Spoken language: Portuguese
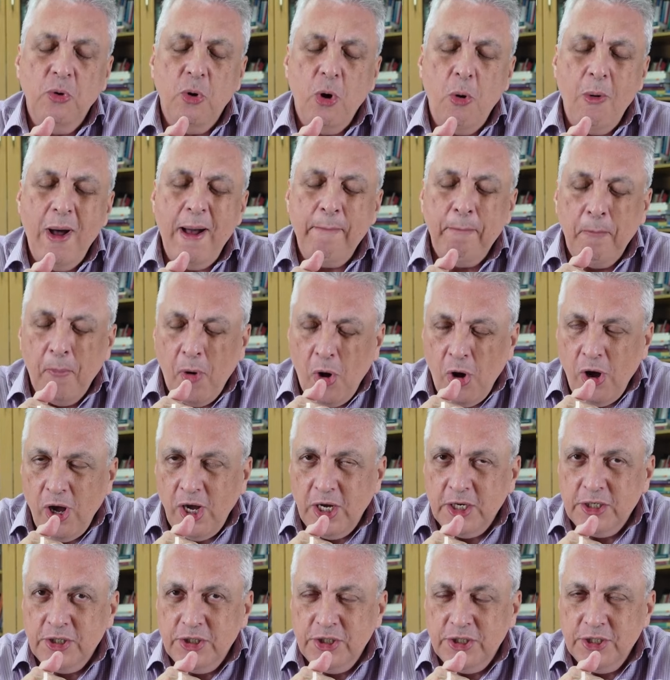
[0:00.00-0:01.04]
com a
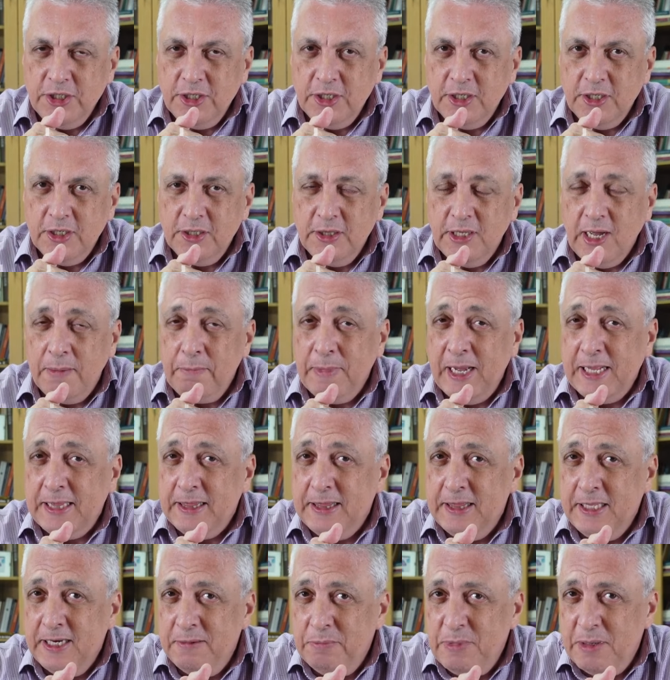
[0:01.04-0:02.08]
morte da
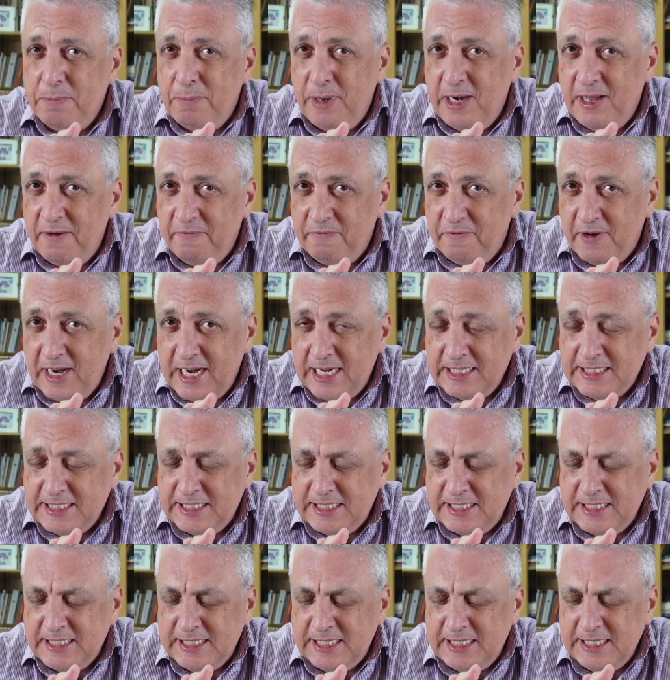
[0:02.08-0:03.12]
Madame
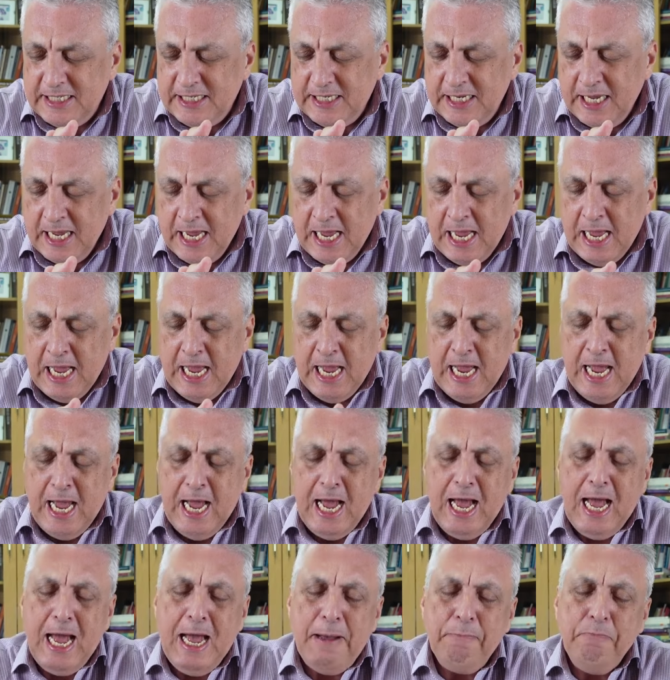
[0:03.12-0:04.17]
Blavatsky,
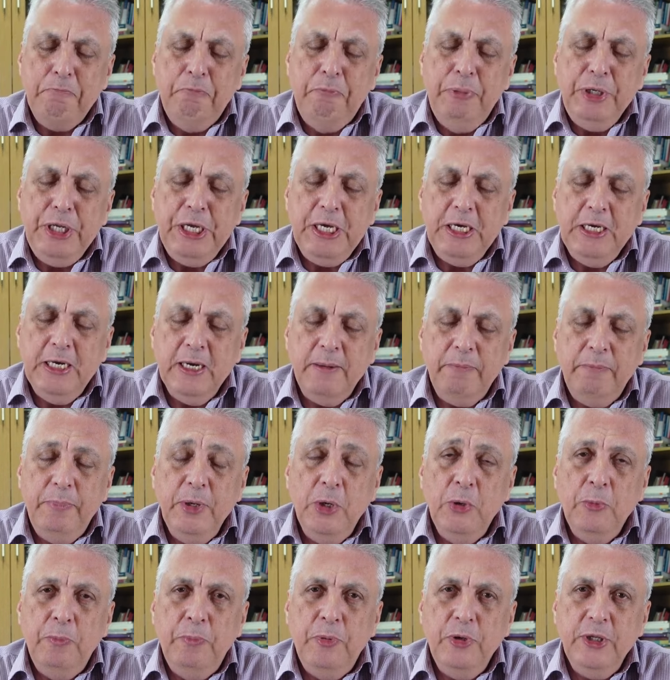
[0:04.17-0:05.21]
a briga
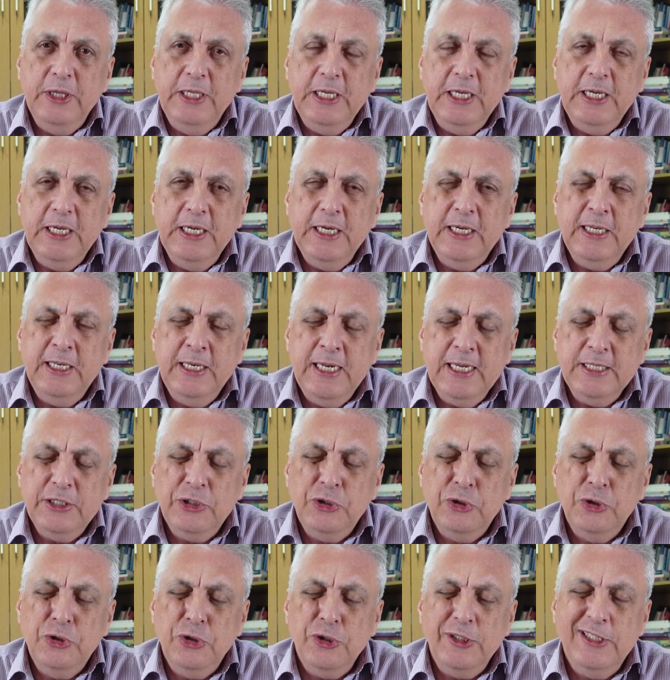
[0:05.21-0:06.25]
pelo poder na
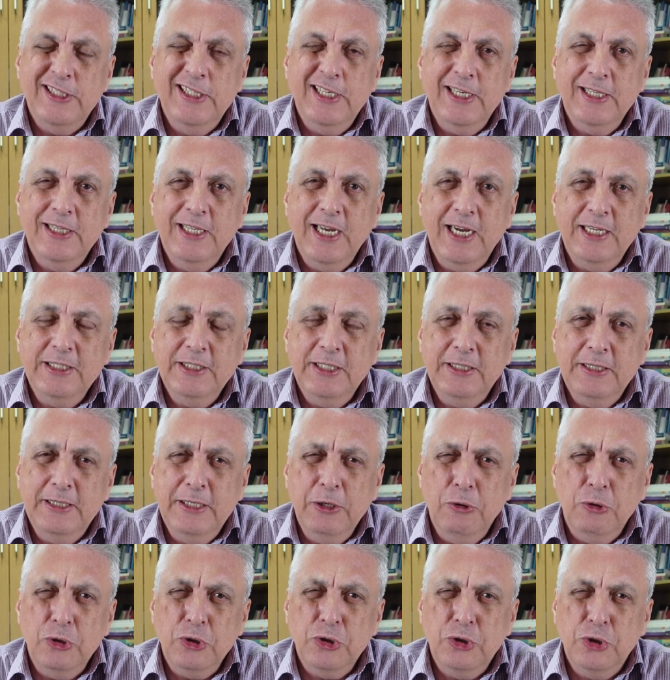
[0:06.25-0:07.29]
sociedade
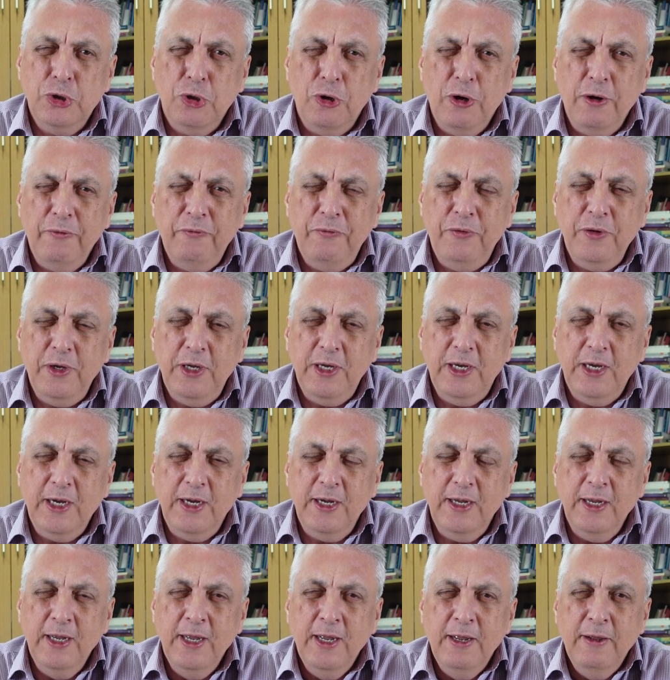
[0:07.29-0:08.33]

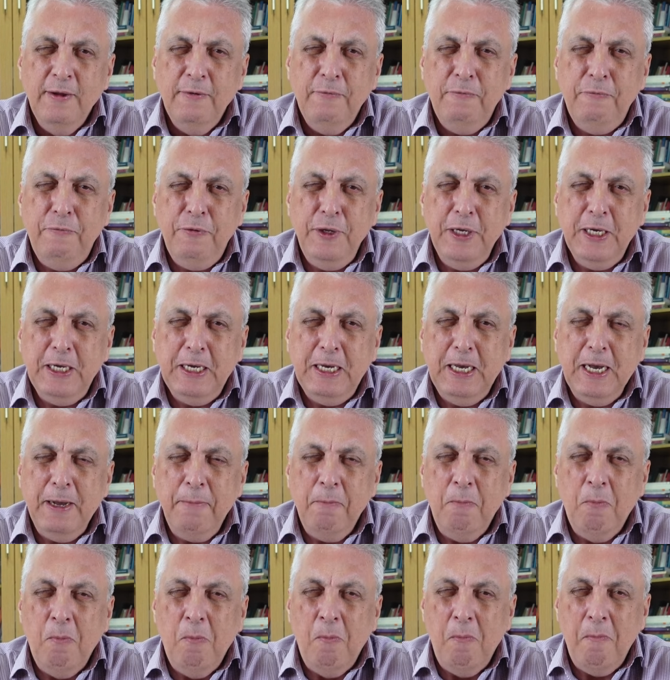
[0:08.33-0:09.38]
teosófica fica
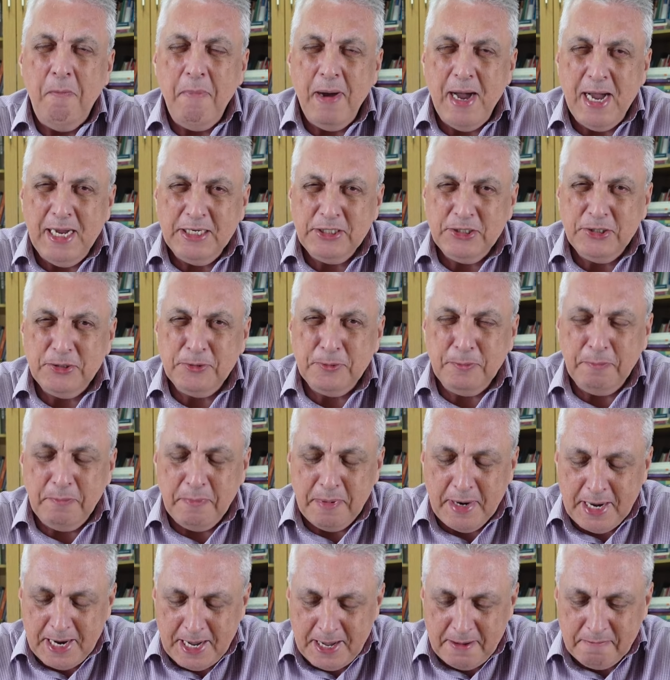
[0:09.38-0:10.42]
mais
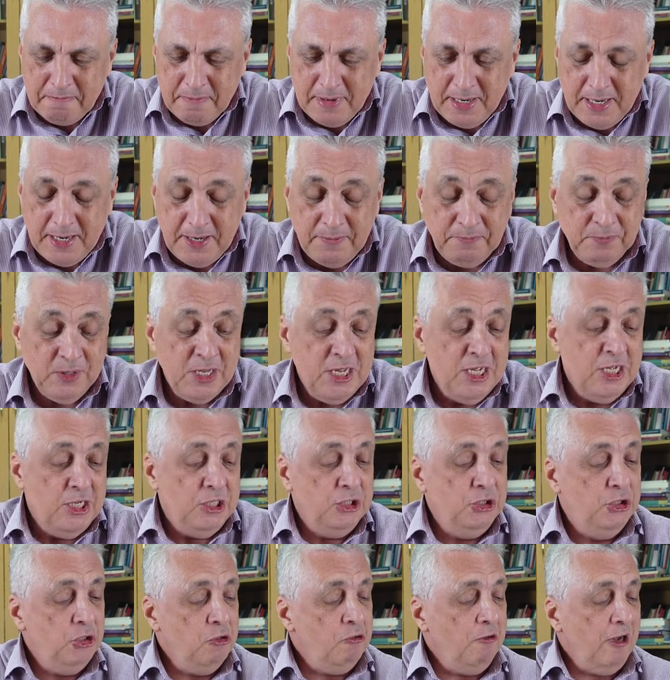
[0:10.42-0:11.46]
braba.
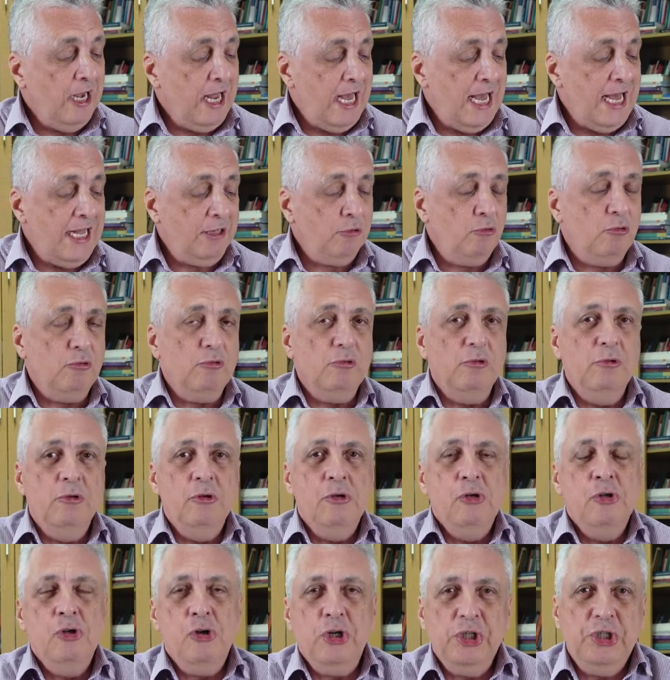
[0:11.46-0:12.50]
De um lado,
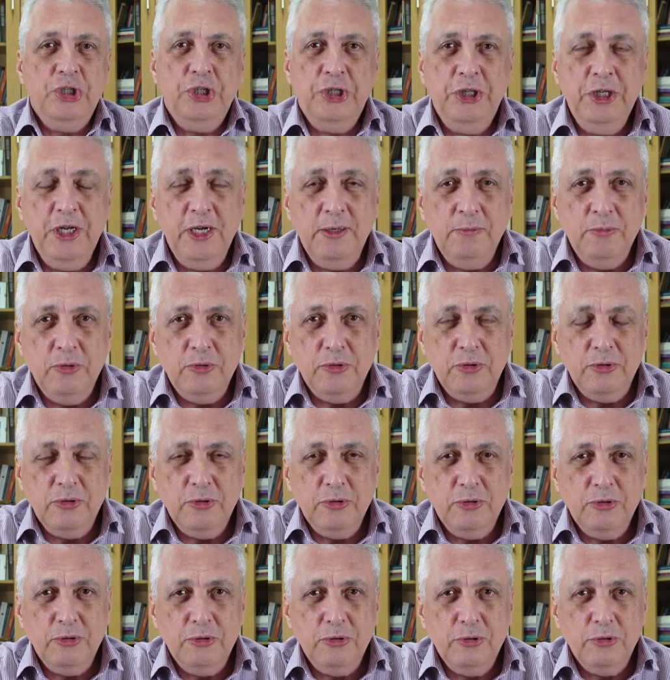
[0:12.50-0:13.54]
nós
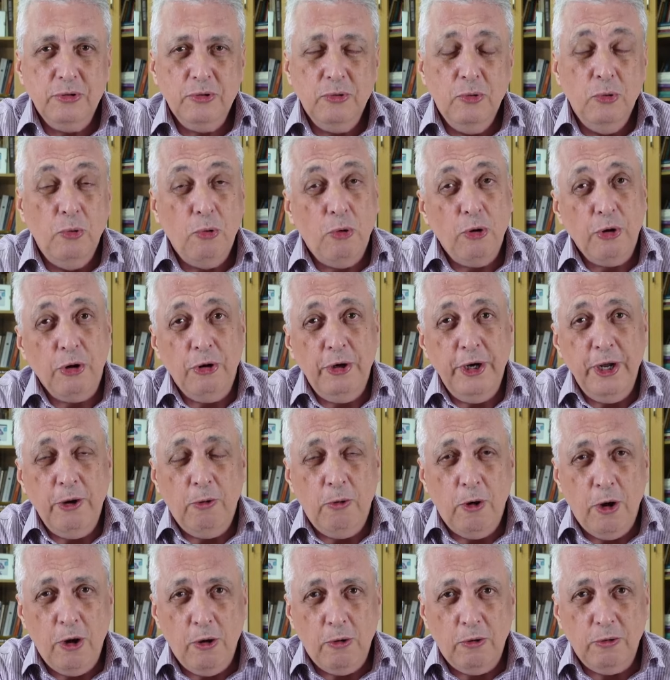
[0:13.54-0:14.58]
temos o
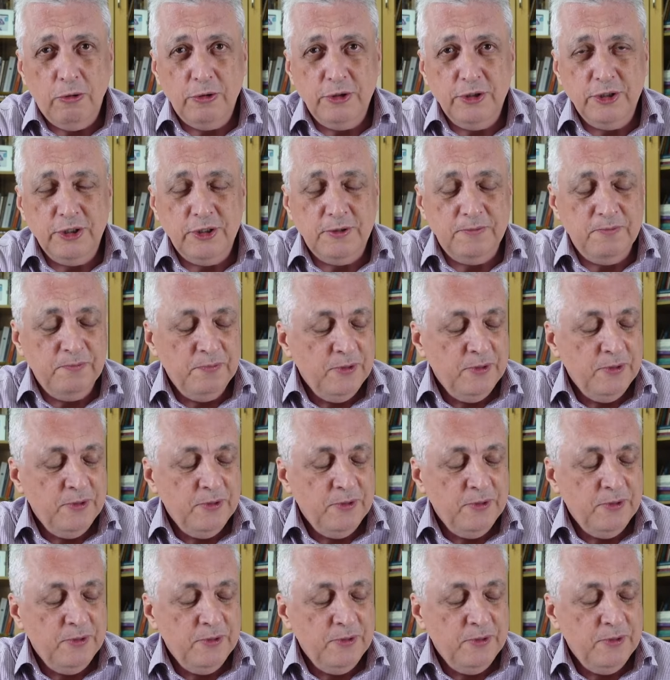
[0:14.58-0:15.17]
coronel Alcott